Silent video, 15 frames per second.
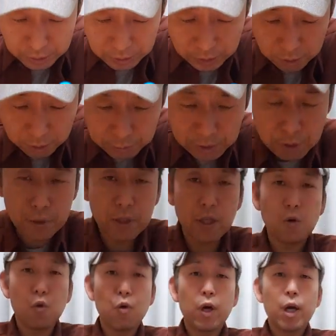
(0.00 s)
せていただきました皆さ
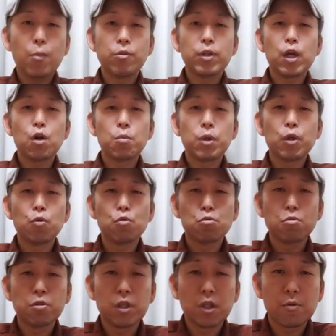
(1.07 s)
ん今回も最後までご
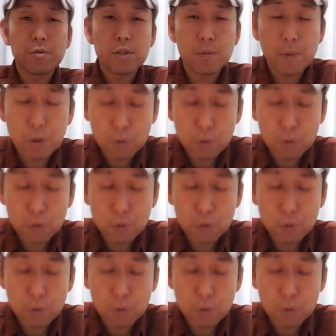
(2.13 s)
視聴いただきまして